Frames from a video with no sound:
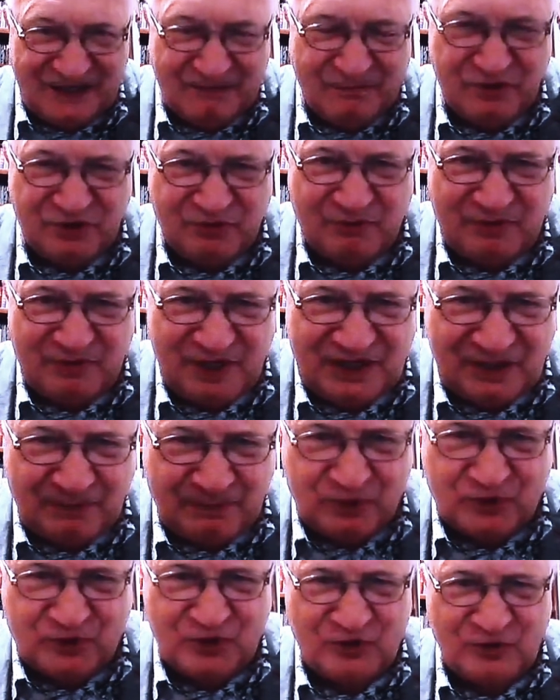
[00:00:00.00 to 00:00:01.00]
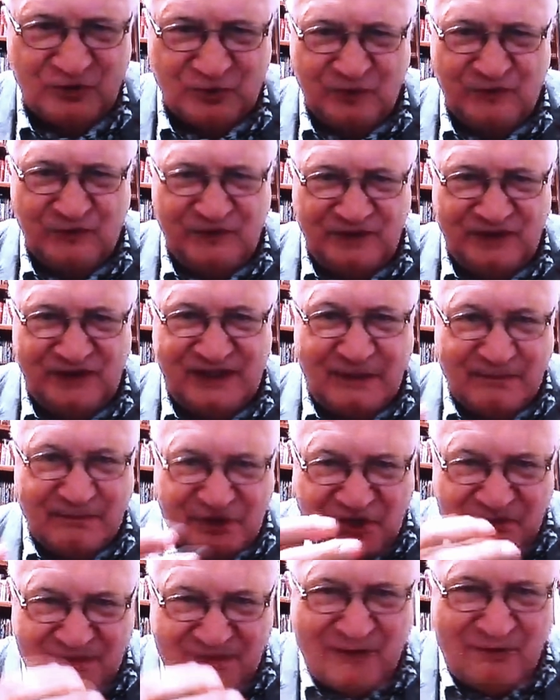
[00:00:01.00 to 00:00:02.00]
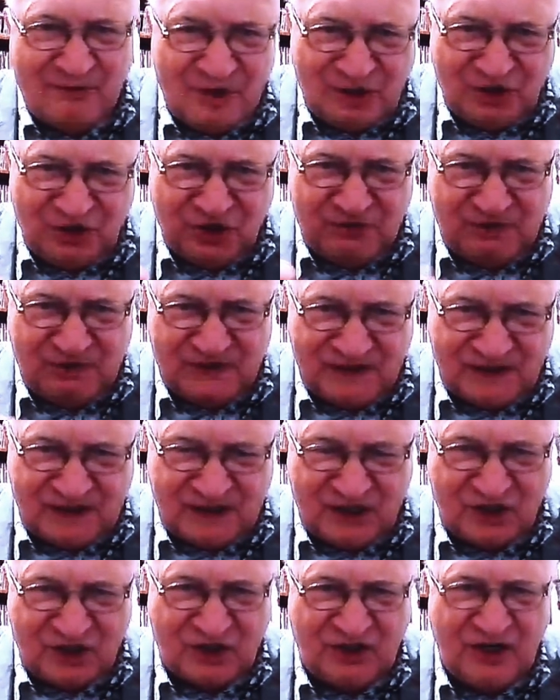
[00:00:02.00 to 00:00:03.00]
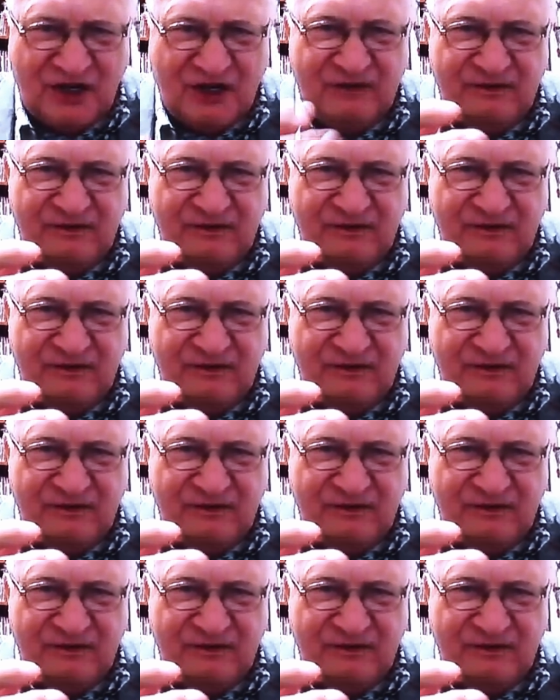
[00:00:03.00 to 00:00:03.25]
Myśmy mieli na początku, nam przy małej liczbie zakażeń,